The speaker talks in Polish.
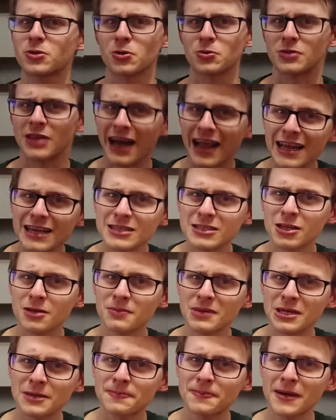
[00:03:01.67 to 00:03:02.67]
to dalej
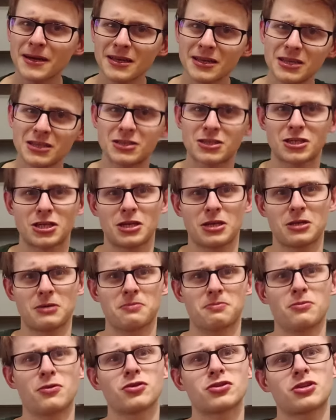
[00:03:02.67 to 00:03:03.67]
są RPG,
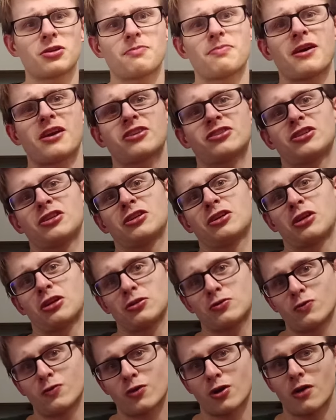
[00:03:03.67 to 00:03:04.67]
czy może bardziej
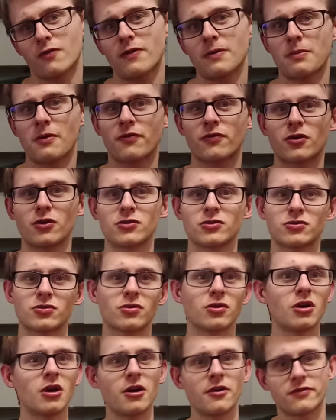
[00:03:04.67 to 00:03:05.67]
gry turowe, bo w
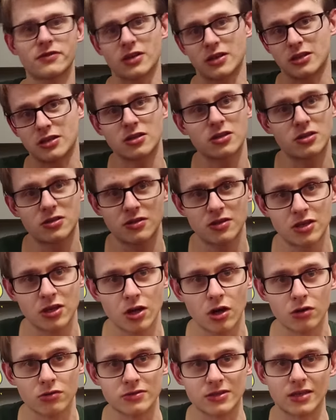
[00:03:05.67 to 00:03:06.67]
końcu w takich
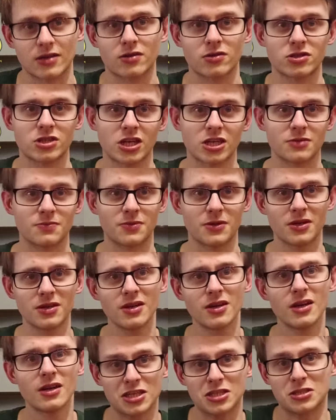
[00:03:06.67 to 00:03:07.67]
Heroesach
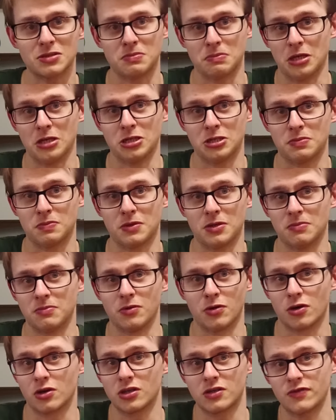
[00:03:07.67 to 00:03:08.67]
chociażby też mieliśmy
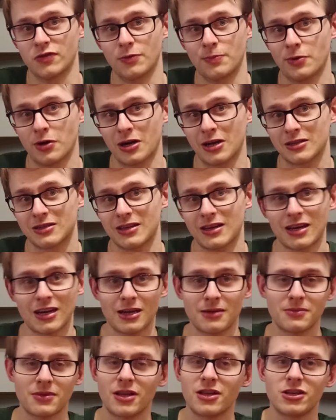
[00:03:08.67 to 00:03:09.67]
rozwój
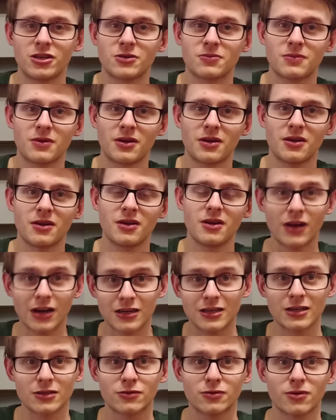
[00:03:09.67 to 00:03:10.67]
bohatera, mieliśmy
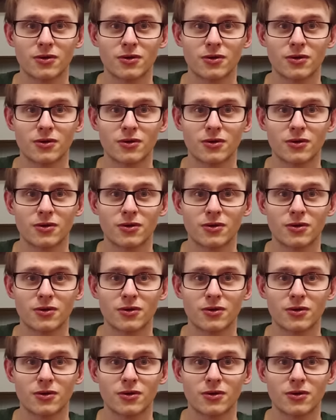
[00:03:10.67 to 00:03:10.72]
walkę